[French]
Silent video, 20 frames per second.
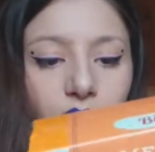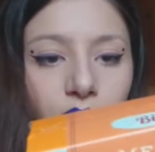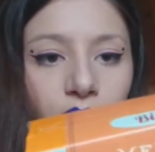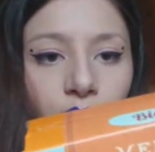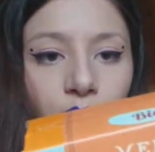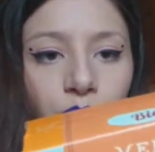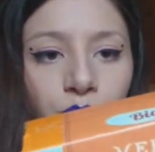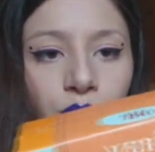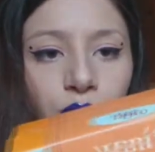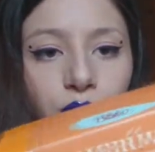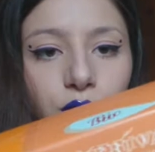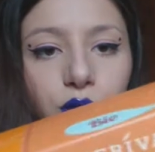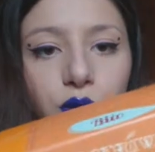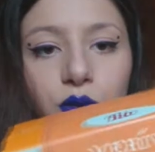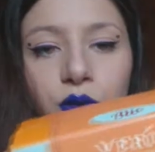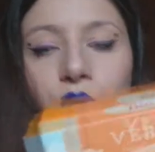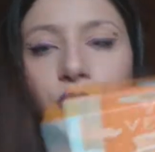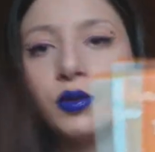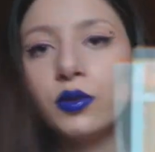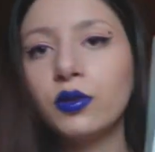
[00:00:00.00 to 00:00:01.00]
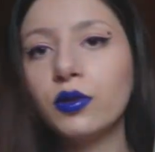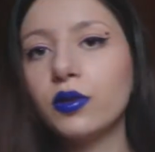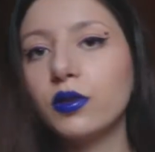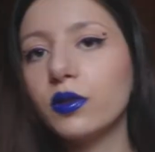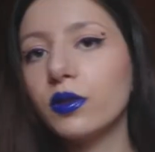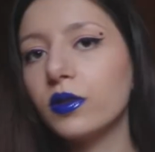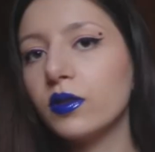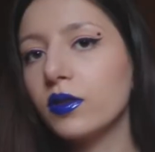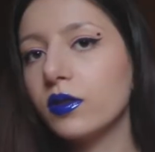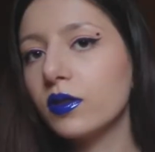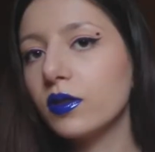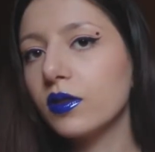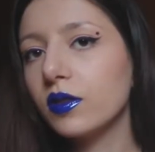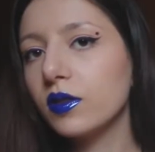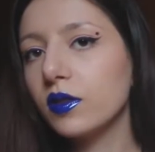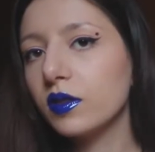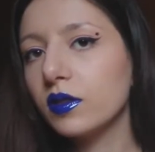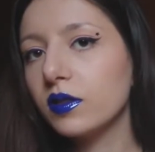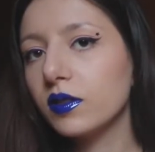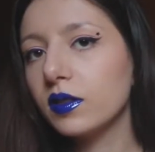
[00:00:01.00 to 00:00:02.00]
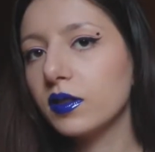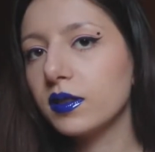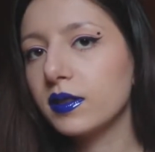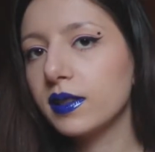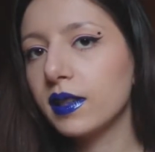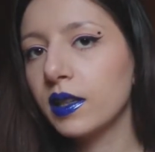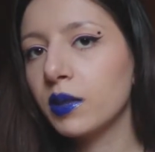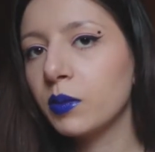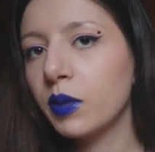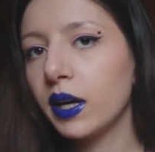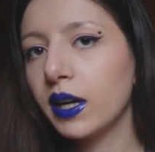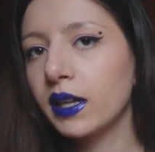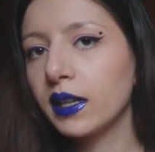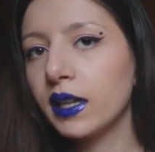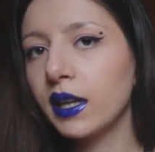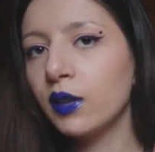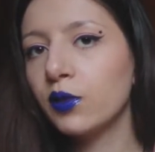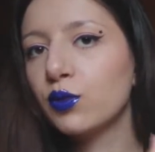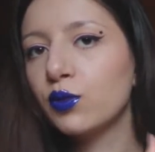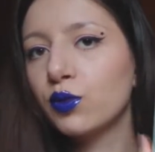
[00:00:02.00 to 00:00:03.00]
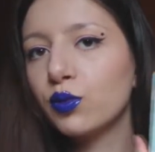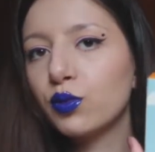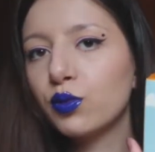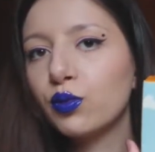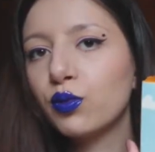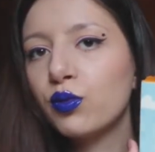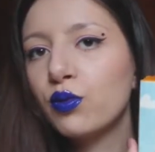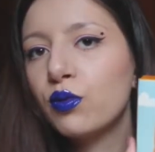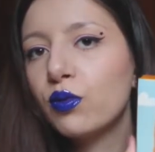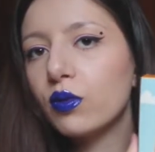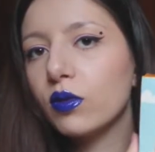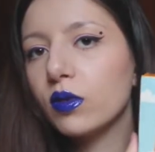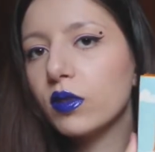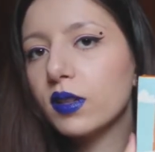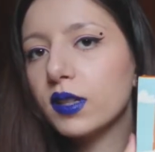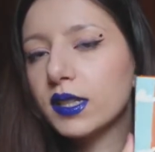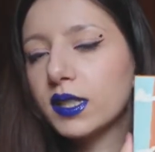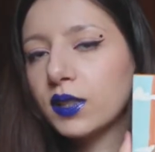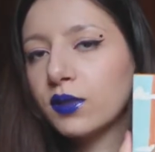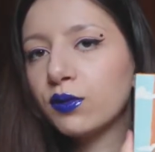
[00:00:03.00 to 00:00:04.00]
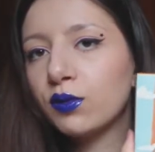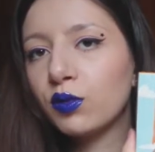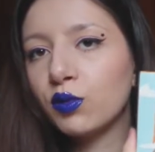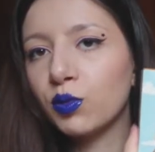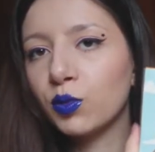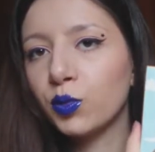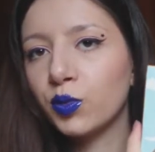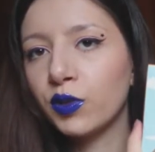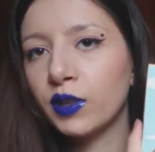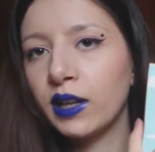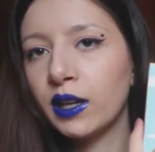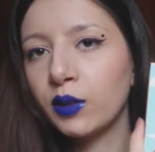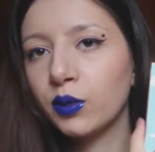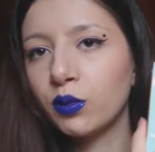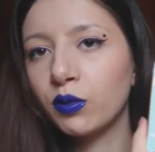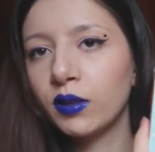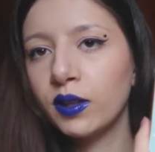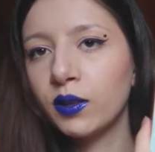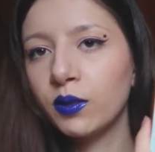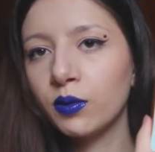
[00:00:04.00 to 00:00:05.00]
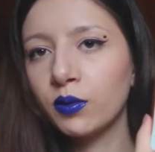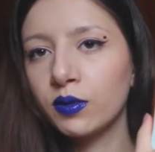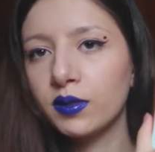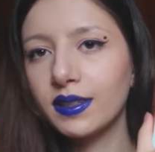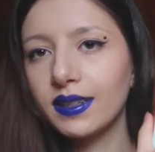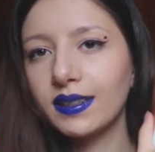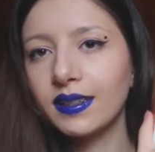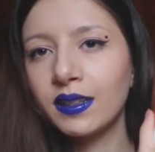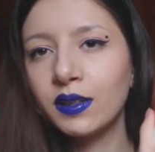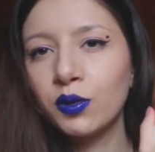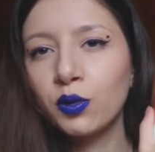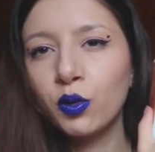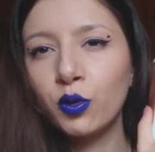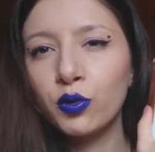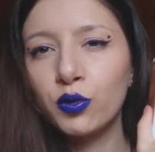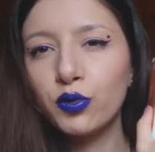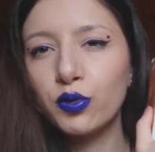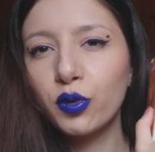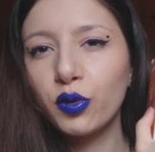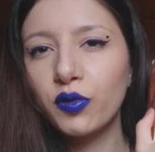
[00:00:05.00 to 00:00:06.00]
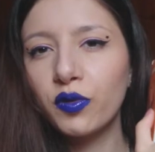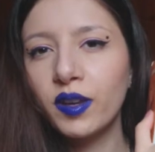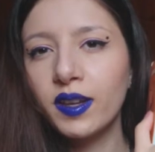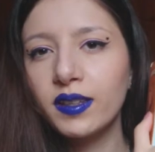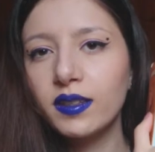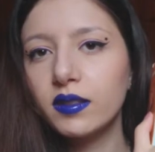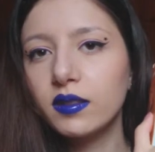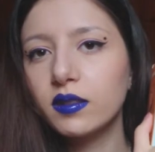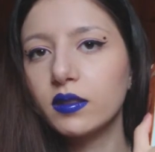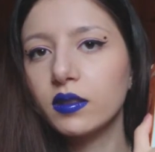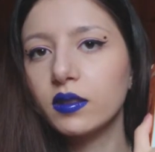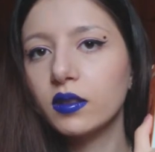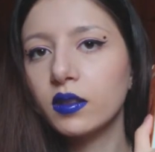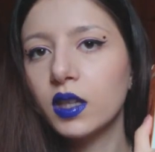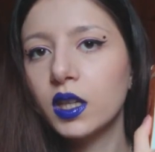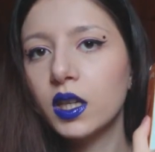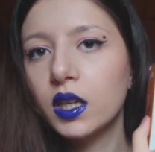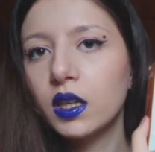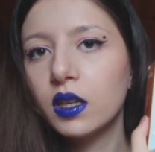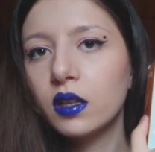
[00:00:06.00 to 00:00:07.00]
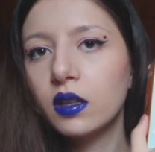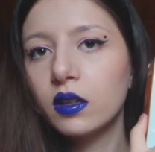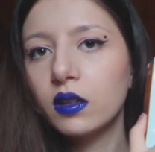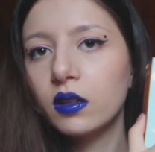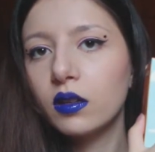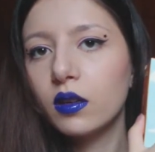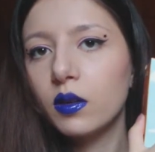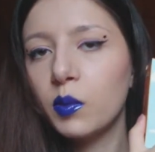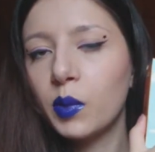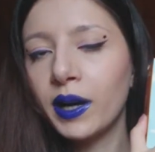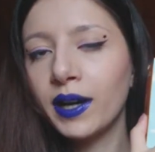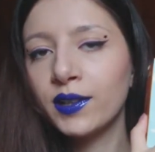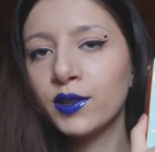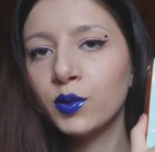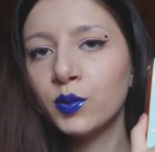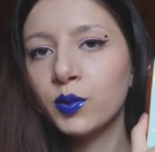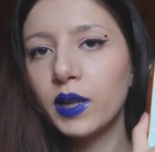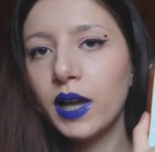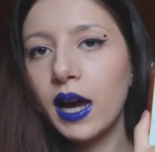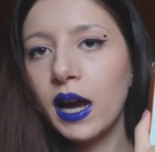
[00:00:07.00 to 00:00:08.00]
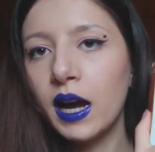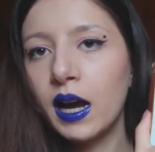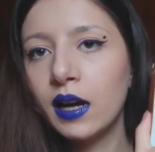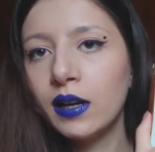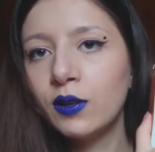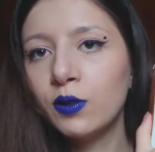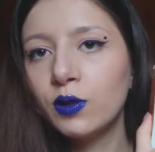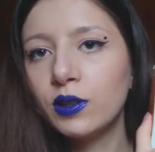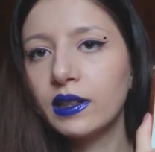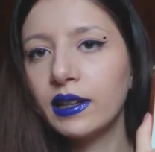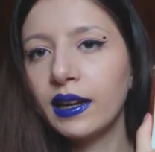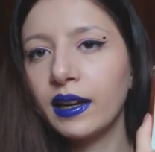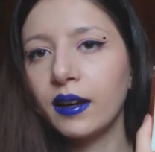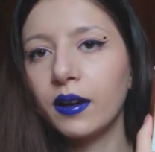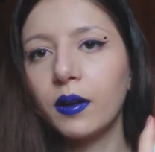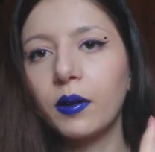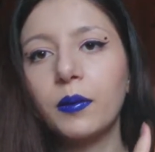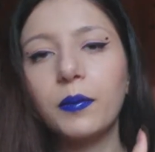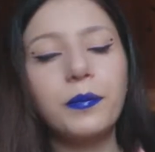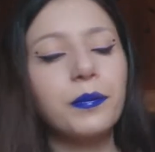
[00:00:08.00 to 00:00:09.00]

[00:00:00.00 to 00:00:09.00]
Et donc euh, cette marque là du coup j'ai vu qu'on pouvait la trouver dans certaines grandes surfaces. Par exemple à Leclerc.